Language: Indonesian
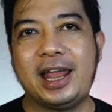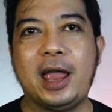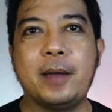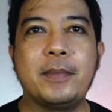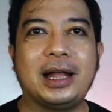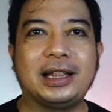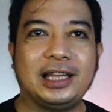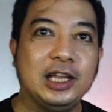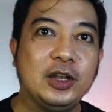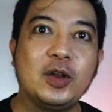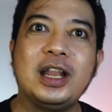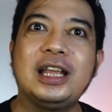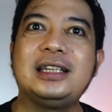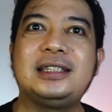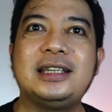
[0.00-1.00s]
hebat
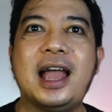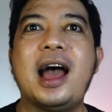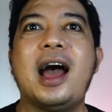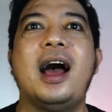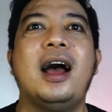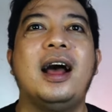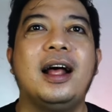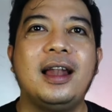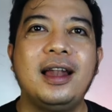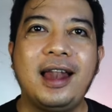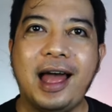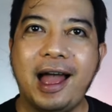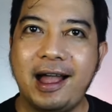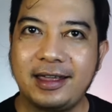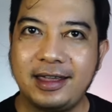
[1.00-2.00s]
Indonesia
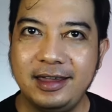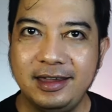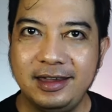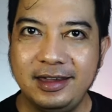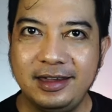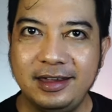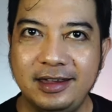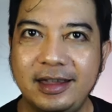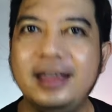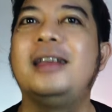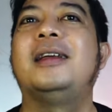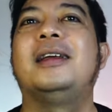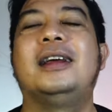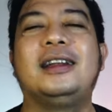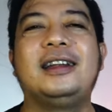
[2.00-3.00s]
lagi
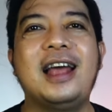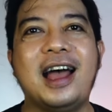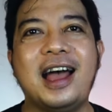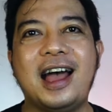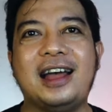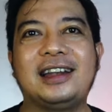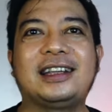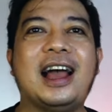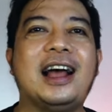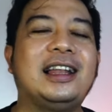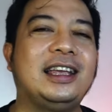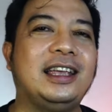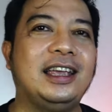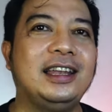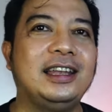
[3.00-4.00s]
dan
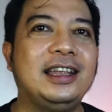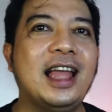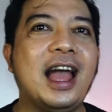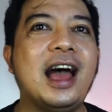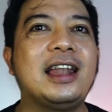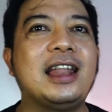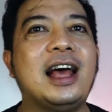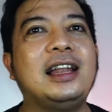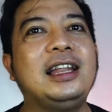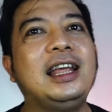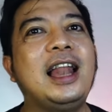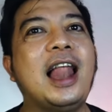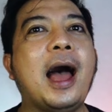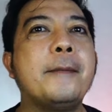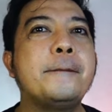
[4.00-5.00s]
kali ini ada
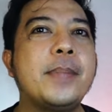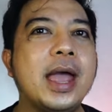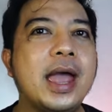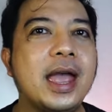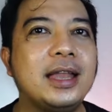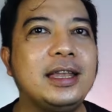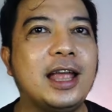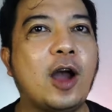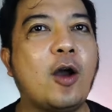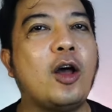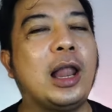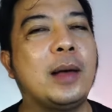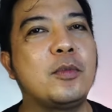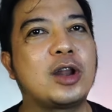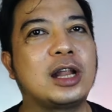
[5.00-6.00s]
Lila Band yang
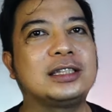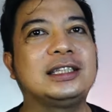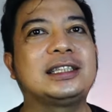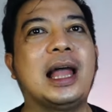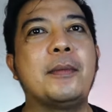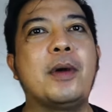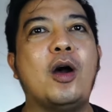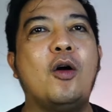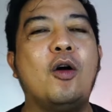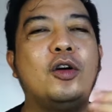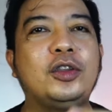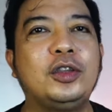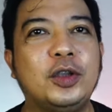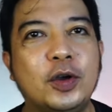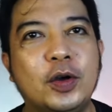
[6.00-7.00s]
kolaborasi sama
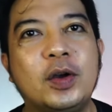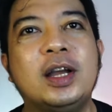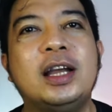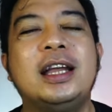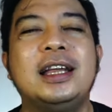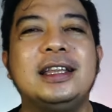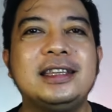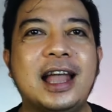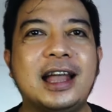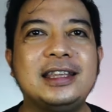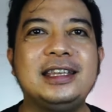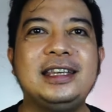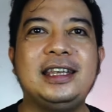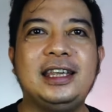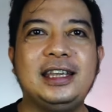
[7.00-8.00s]
Onyo
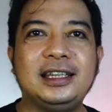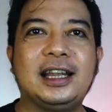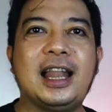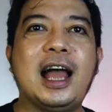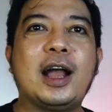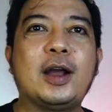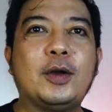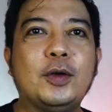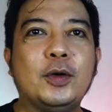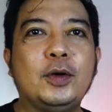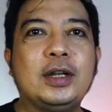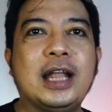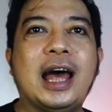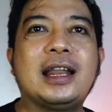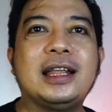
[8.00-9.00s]
nyanyiin lagu
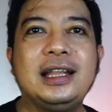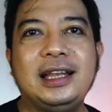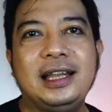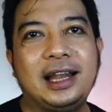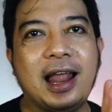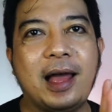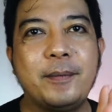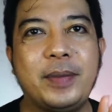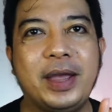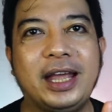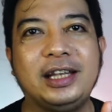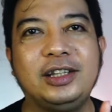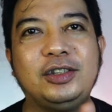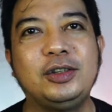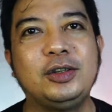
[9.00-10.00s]
dari Lila
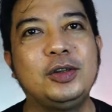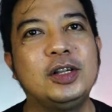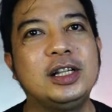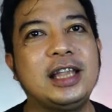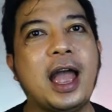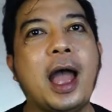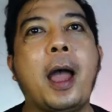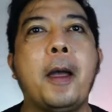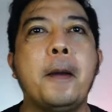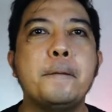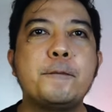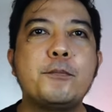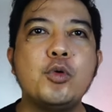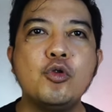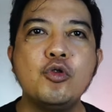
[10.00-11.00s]
Band judulnya
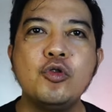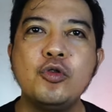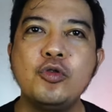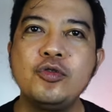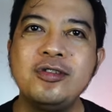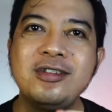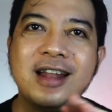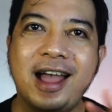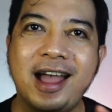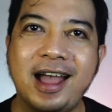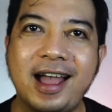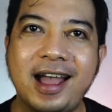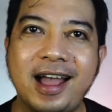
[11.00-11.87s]
Punah.